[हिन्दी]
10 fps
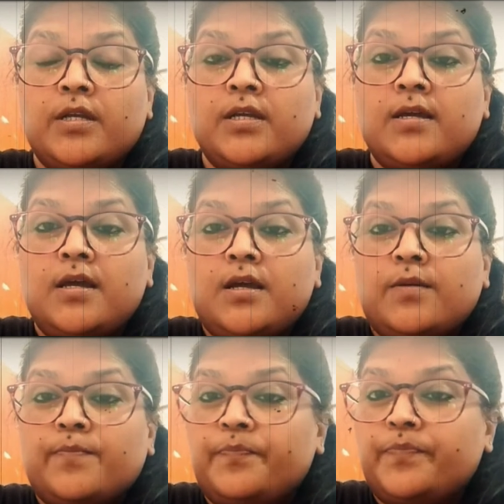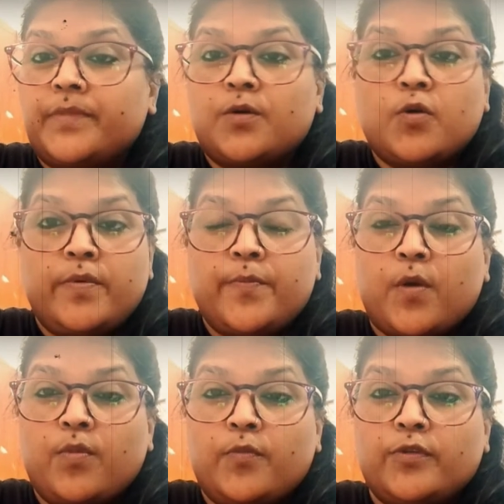उनके कोई भी
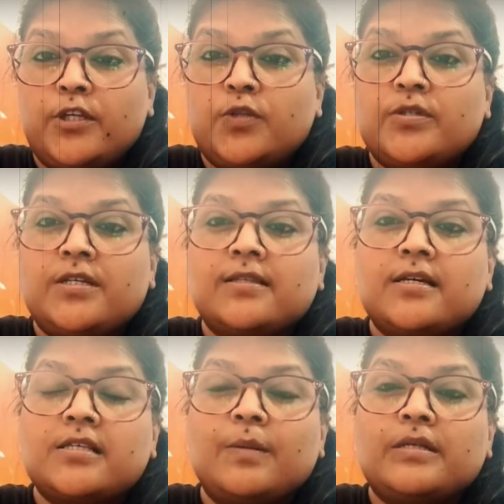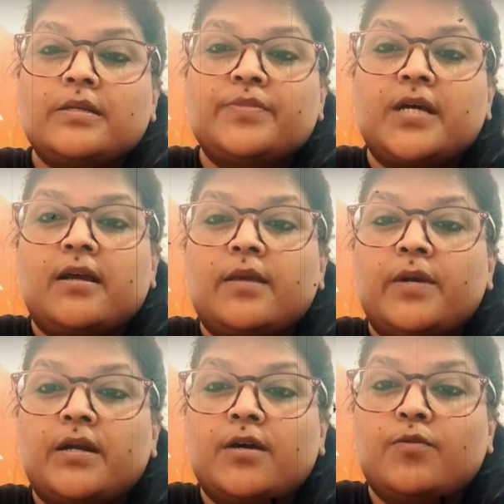प्रॉब्लम होती है तो मुझे लगता है सलमान सबसे आगे
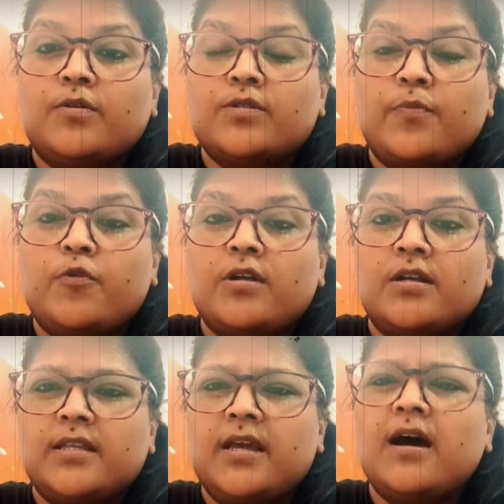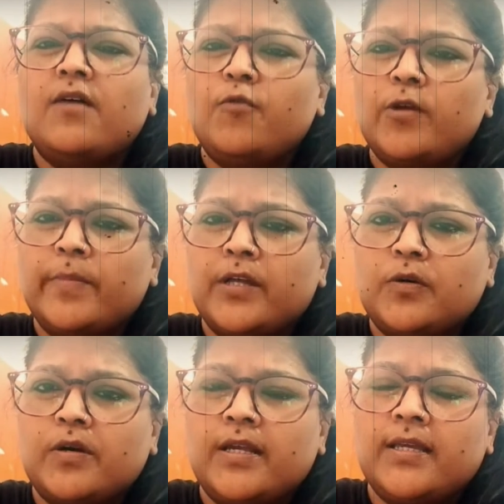बढ़कर उनको सपोर्ट करते हैं हाँ वो एक
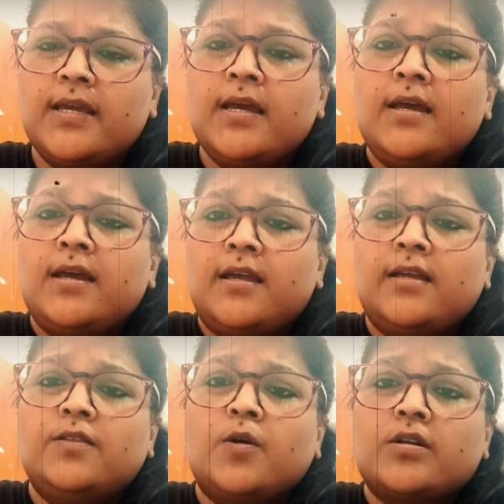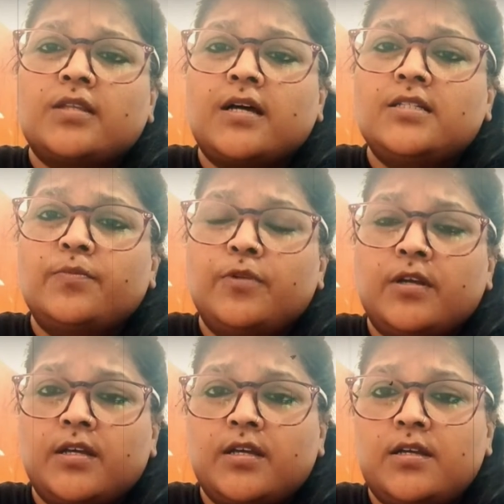बात और है कि एक दौर था जब
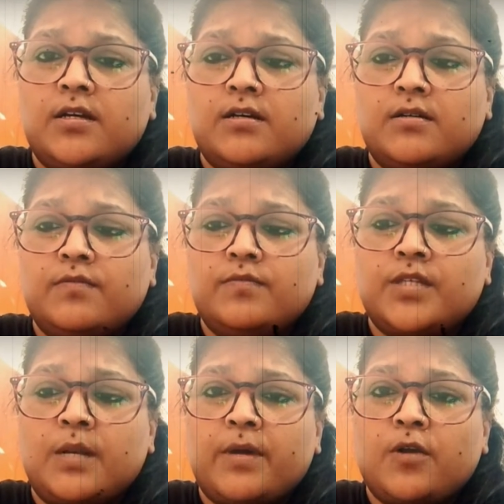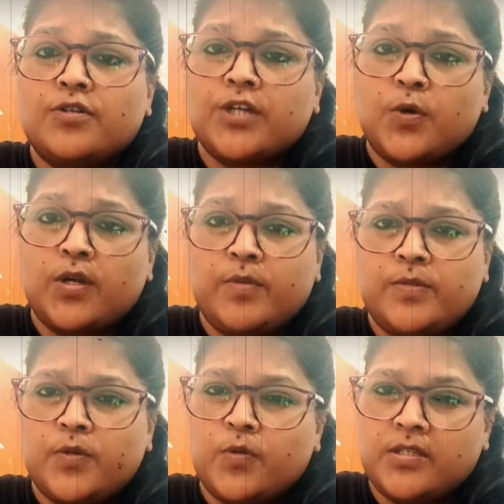उनके सलमान और शाहरुख के
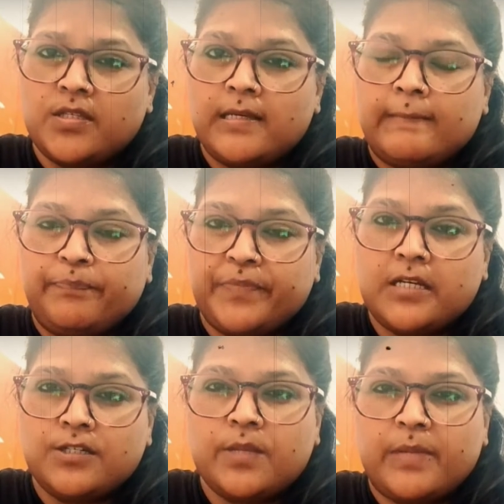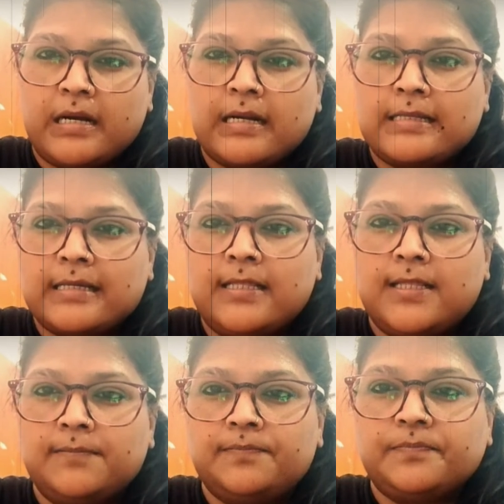बीच में थोड़ी सी रिश्ते में खटास आई
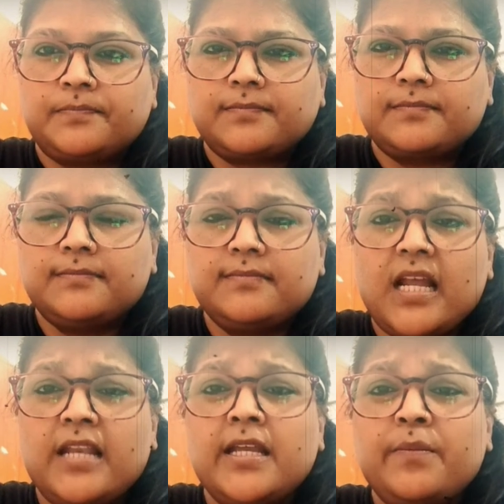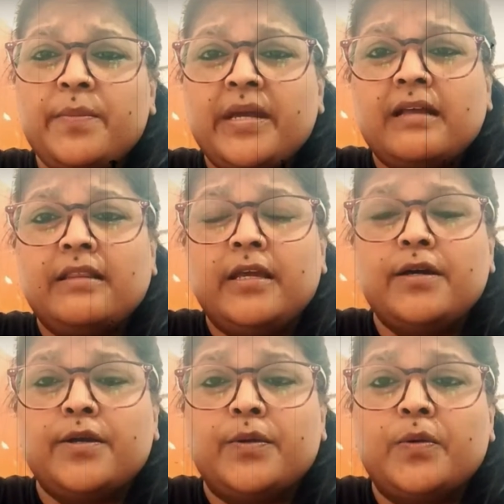थी लेकिन अभी मैं यहाँ
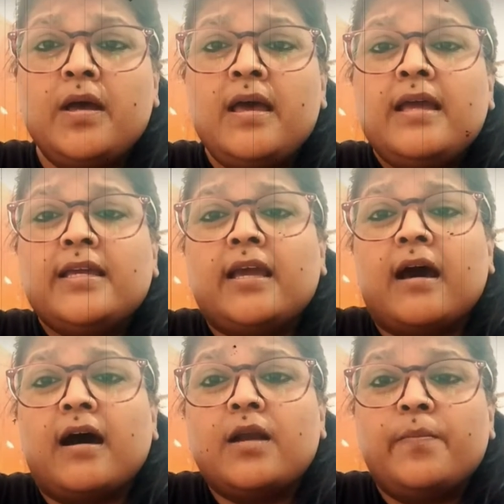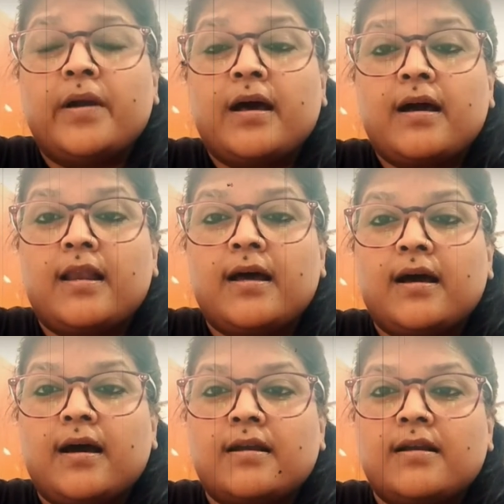देख रही हूँ कि हर बड़ा
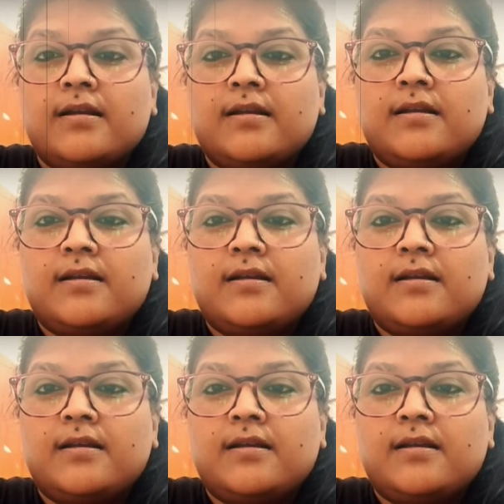कलाकार